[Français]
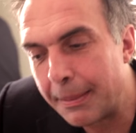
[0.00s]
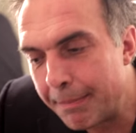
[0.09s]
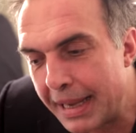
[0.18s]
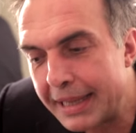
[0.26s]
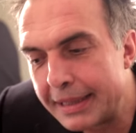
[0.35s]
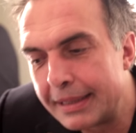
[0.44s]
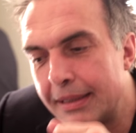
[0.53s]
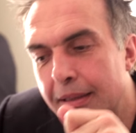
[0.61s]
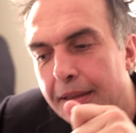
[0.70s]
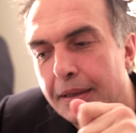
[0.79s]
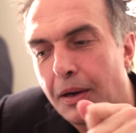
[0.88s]

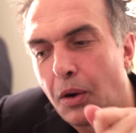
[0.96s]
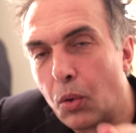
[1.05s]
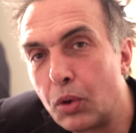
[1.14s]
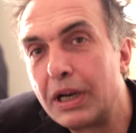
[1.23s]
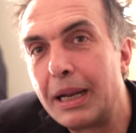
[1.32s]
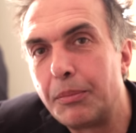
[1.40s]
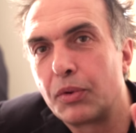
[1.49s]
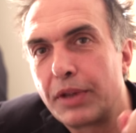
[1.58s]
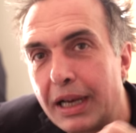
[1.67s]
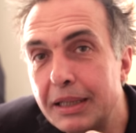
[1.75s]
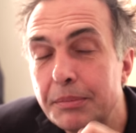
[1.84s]
amène en haut de la
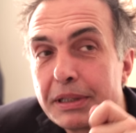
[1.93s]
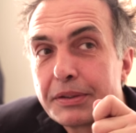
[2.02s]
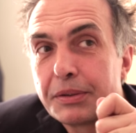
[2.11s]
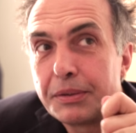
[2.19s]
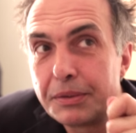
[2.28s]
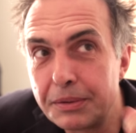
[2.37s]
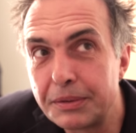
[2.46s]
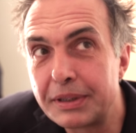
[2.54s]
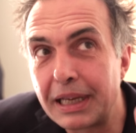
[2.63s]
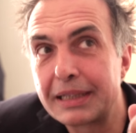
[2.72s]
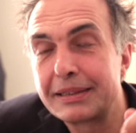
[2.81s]
montagne, parce que le
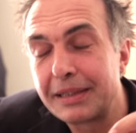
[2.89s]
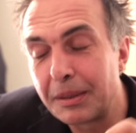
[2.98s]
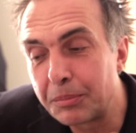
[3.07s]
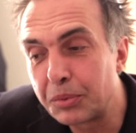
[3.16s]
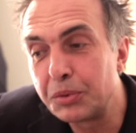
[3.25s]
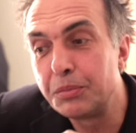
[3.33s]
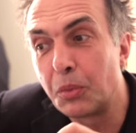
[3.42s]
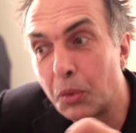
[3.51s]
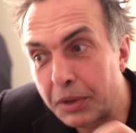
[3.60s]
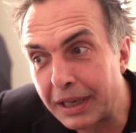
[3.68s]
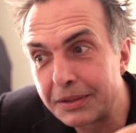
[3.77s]
texte est un peu une
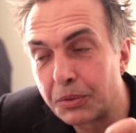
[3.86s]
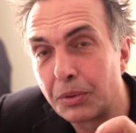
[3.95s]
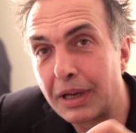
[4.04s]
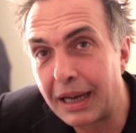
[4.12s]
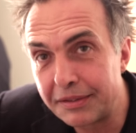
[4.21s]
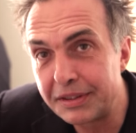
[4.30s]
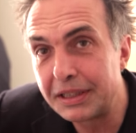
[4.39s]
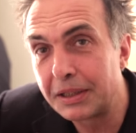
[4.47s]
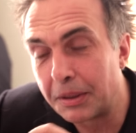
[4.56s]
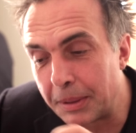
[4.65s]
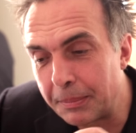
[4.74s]
montagne qu'on gravit quand